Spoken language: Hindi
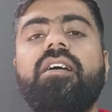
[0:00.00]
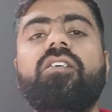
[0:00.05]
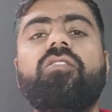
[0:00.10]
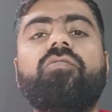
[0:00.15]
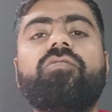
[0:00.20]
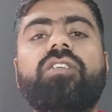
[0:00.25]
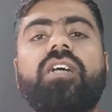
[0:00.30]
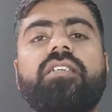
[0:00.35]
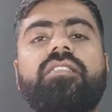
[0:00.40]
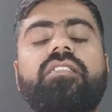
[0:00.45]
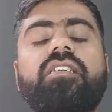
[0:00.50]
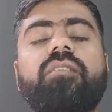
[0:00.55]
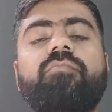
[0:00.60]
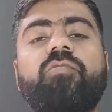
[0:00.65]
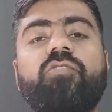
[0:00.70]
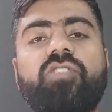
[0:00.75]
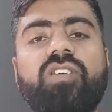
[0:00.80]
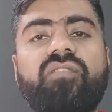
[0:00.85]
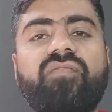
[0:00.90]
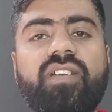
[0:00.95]
कुछ अच्छे
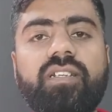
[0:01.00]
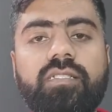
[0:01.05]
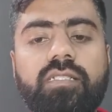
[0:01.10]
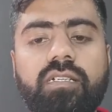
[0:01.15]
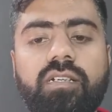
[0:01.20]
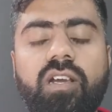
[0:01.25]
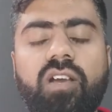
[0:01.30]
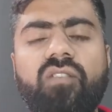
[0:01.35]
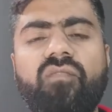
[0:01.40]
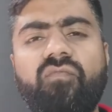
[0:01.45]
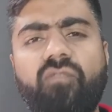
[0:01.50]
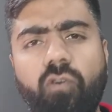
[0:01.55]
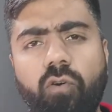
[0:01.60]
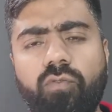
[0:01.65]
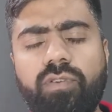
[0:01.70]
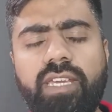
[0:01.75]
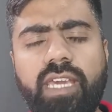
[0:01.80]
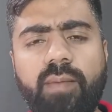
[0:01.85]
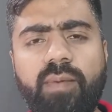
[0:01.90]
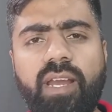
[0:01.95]
म्यूचुअल फंड्स वो
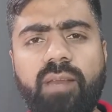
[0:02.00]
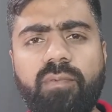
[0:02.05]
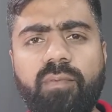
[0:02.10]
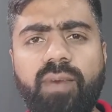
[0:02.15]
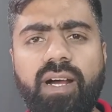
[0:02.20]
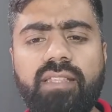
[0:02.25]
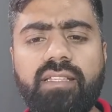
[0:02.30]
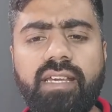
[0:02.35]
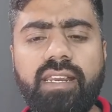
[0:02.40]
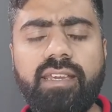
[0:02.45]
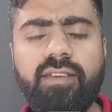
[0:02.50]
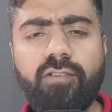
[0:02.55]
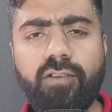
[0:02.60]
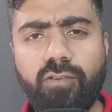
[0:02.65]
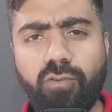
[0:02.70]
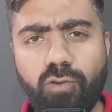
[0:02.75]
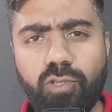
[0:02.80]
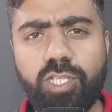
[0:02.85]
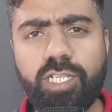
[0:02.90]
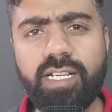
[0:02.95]
उनके बारे में बात करेंगे और
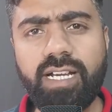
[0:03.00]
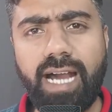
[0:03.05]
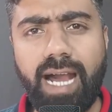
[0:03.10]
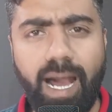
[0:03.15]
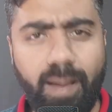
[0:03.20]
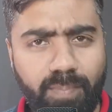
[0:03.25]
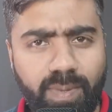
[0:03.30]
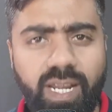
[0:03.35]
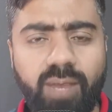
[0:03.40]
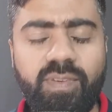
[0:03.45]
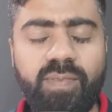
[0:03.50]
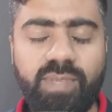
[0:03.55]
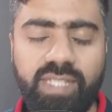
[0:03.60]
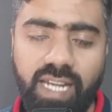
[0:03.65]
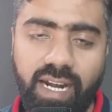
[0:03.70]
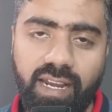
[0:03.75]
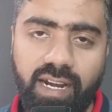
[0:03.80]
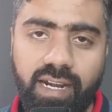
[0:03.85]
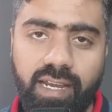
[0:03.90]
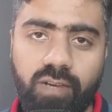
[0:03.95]
कुछ अपना भी
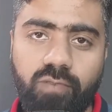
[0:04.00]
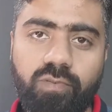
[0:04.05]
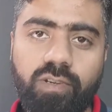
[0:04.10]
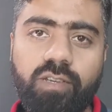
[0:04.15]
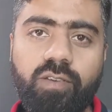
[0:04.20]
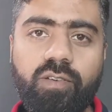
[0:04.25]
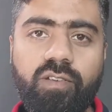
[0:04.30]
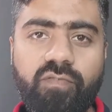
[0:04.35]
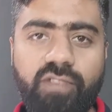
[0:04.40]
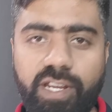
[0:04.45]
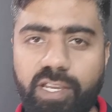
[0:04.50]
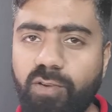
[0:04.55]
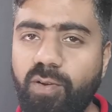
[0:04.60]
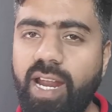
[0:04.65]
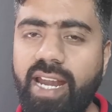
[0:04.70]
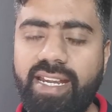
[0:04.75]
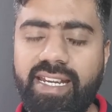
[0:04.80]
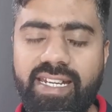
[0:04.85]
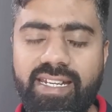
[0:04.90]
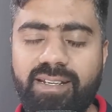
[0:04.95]
तड़का डालूंगा क्योंकि वीडियो
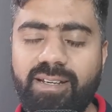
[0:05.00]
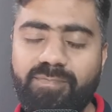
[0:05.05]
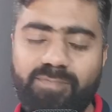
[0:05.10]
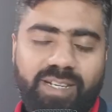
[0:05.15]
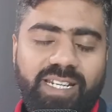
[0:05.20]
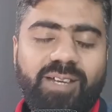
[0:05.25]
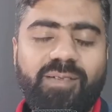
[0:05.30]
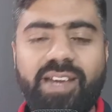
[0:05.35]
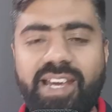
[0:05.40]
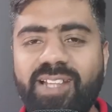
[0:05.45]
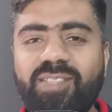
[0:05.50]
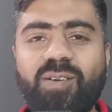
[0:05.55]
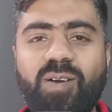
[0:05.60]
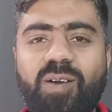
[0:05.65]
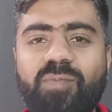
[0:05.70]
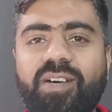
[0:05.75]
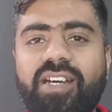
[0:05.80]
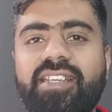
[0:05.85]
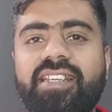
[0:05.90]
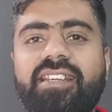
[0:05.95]
मतलब है तो
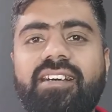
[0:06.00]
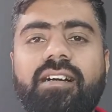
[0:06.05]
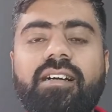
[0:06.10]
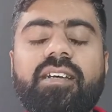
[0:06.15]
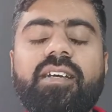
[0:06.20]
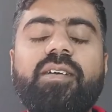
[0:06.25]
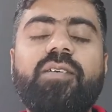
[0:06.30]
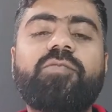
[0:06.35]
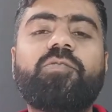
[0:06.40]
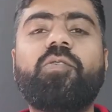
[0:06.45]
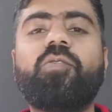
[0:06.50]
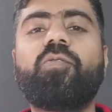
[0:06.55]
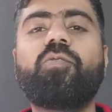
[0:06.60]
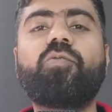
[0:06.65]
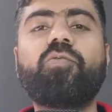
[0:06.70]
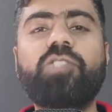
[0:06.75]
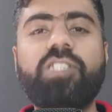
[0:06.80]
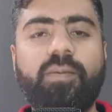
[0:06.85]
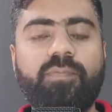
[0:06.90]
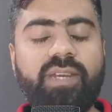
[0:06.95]
हमारी ना तो
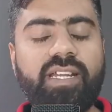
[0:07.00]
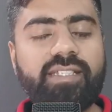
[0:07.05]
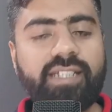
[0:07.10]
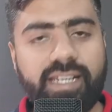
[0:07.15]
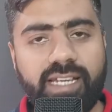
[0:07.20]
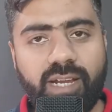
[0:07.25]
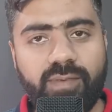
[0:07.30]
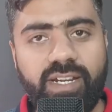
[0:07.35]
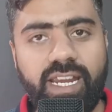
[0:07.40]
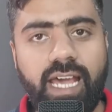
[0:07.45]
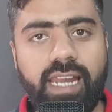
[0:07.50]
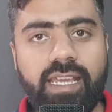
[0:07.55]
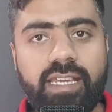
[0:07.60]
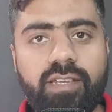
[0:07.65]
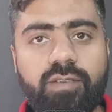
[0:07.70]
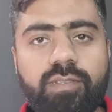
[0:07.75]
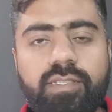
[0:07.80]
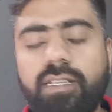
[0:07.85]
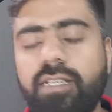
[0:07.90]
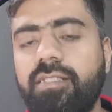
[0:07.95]
कुछ अपना तड़का भी डालेंगे
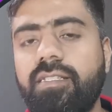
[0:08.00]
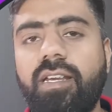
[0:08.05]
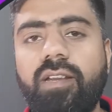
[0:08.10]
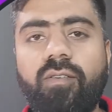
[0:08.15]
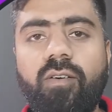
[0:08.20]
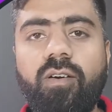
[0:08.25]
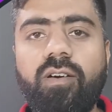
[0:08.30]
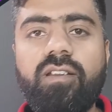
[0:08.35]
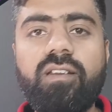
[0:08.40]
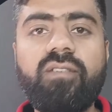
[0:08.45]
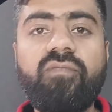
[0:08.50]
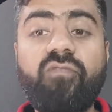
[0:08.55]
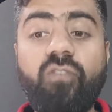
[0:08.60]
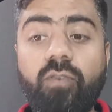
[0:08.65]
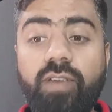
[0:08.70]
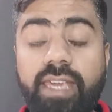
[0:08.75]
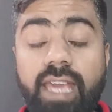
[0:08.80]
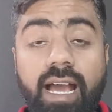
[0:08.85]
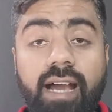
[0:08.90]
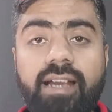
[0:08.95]
उसके अंदर और वो
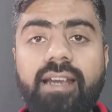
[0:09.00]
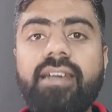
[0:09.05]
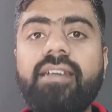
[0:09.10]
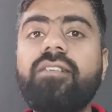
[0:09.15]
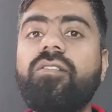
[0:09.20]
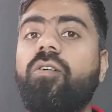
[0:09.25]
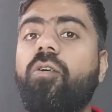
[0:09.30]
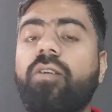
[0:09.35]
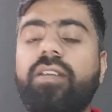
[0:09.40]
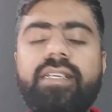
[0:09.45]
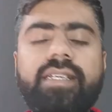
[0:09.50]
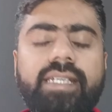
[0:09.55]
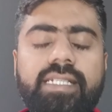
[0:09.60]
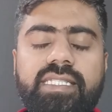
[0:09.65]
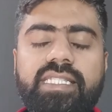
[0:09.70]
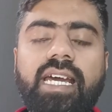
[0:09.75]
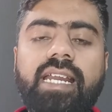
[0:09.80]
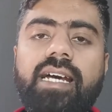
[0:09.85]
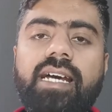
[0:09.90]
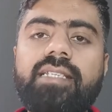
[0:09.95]
क्या है और
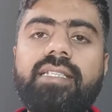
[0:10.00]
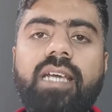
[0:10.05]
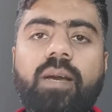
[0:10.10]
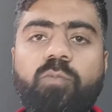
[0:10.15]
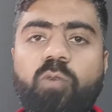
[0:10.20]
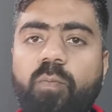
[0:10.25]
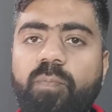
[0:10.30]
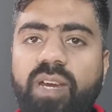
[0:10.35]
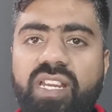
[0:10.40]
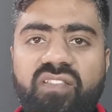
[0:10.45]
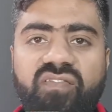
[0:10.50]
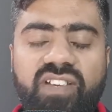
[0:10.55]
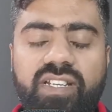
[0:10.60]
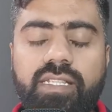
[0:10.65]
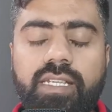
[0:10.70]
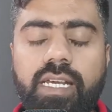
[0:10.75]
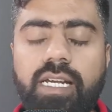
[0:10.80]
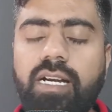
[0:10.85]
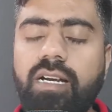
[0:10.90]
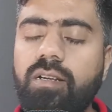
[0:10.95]
किस तरह से आपको बेनिफिट
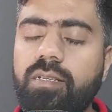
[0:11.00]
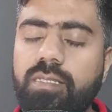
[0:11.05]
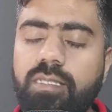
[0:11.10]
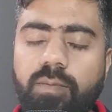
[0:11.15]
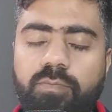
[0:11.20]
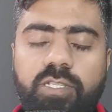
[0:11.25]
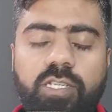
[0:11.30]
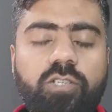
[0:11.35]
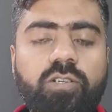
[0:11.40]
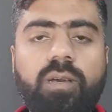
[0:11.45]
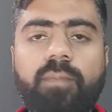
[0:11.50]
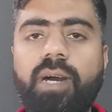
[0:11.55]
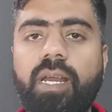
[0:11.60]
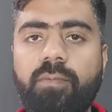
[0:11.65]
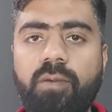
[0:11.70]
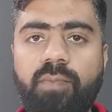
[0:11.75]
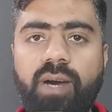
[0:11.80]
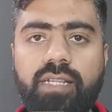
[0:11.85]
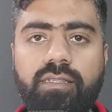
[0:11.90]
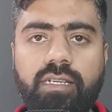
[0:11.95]
देगा सब चीज़ों के बारे
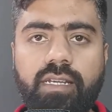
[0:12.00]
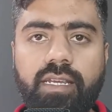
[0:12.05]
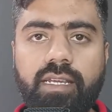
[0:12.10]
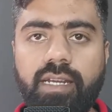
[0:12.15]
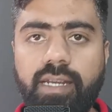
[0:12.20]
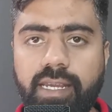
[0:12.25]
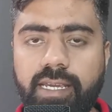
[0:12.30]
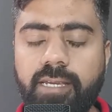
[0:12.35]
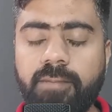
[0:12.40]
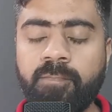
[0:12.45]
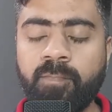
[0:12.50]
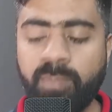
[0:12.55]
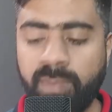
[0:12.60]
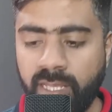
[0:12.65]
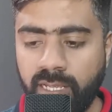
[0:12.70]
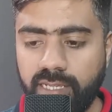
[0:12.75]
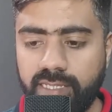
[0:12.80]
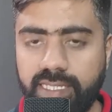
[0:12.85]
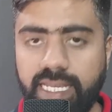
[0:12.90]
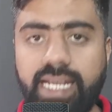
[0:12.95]
में बात करेंगे ठीक है
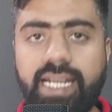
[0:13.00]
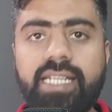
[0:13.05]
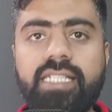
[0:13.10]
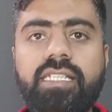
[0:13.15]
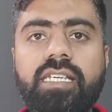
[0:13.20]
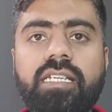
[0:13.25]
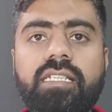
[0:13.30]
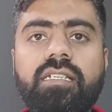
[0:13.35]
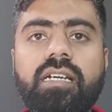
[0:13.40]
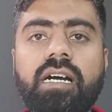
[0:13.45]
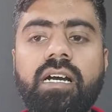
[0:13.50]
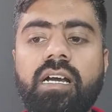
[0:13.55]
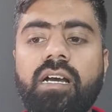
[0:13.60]
सेकेंड चीज़